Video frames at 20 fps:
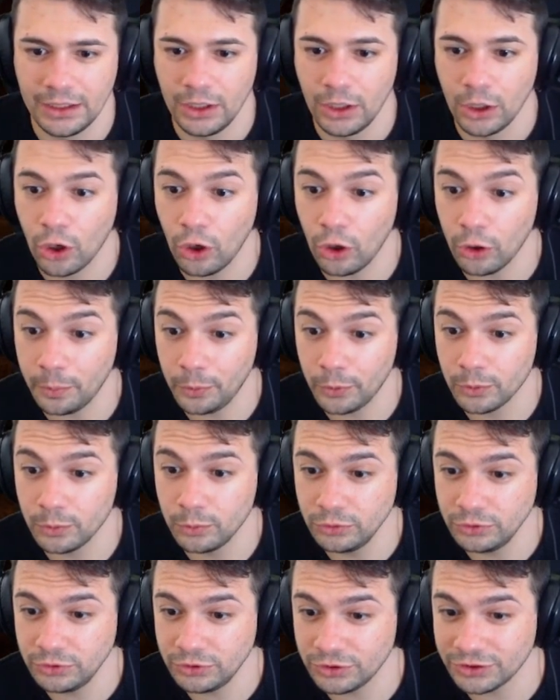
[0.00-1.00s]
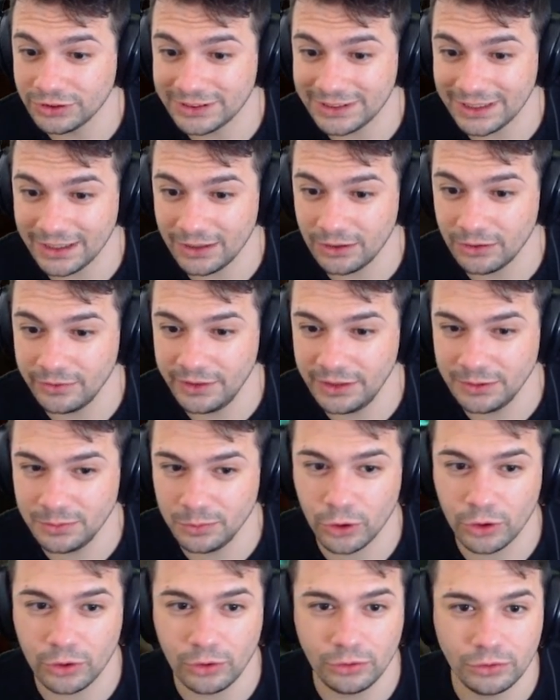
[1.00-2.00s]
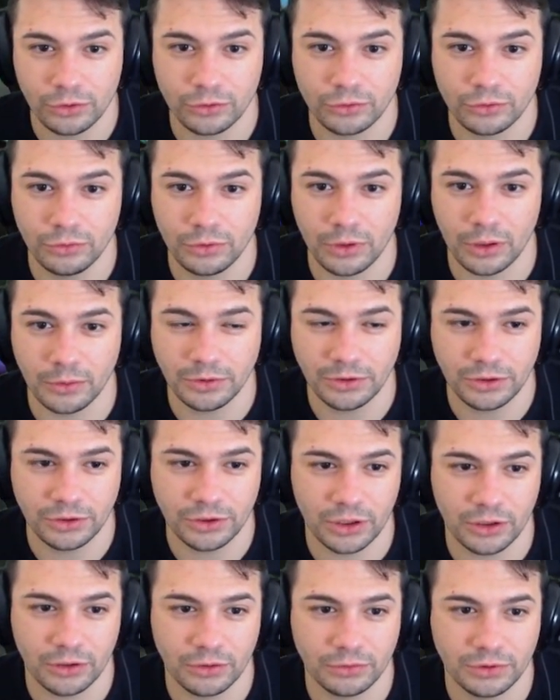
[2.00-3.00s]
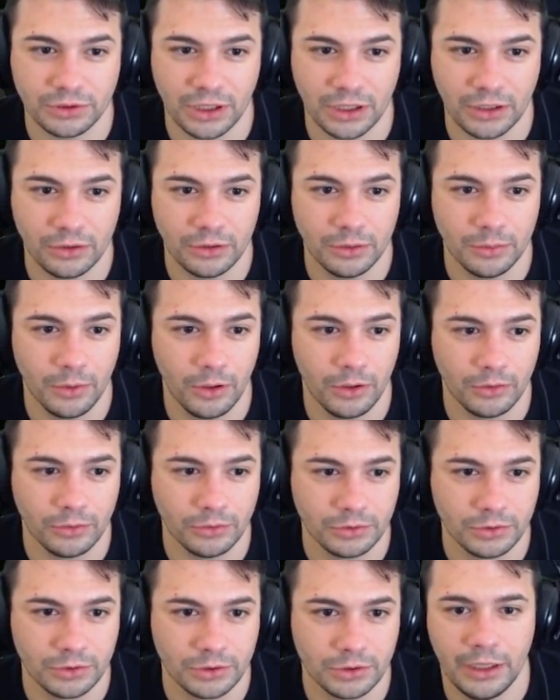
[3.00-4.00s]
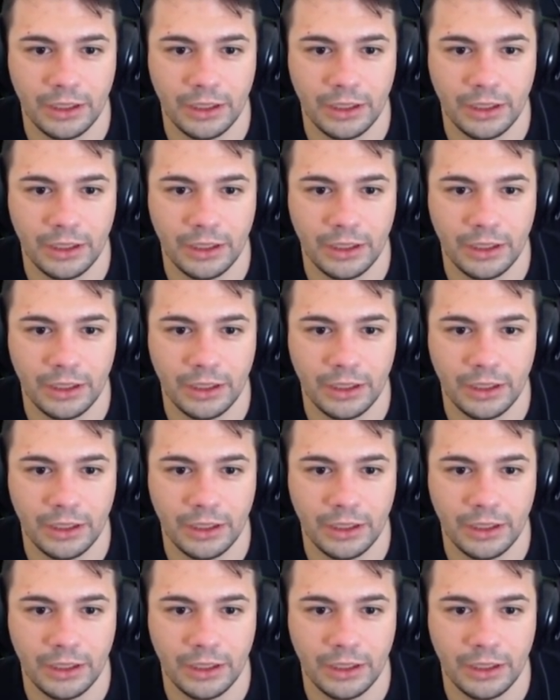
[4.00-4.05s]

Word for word: Corpo robusto, stacanovismo e coltro oscura. Questo c'è anche un sacco di bonus.